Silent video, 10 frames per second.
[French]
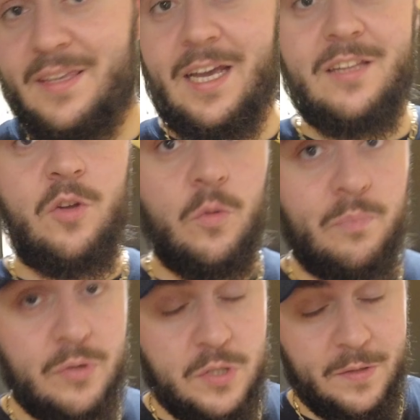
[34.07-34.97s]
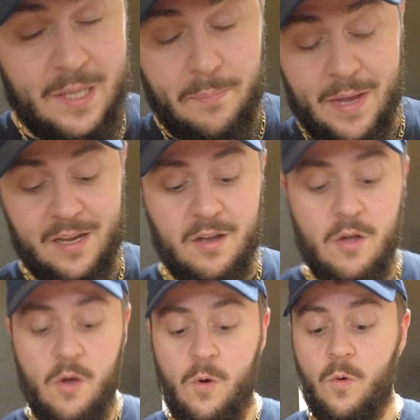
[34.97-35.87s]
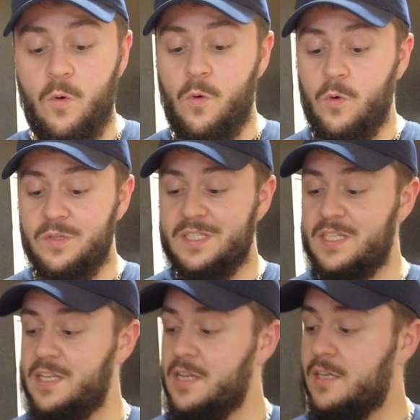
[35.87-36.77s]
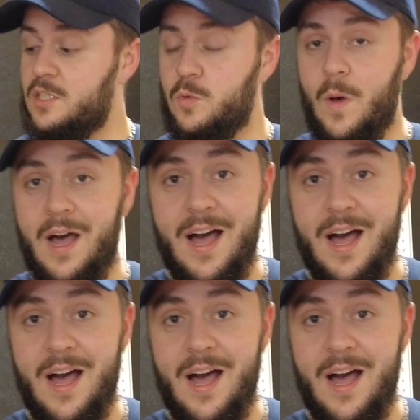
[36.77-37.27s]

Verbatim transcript: car 30% des packs auront aussi soit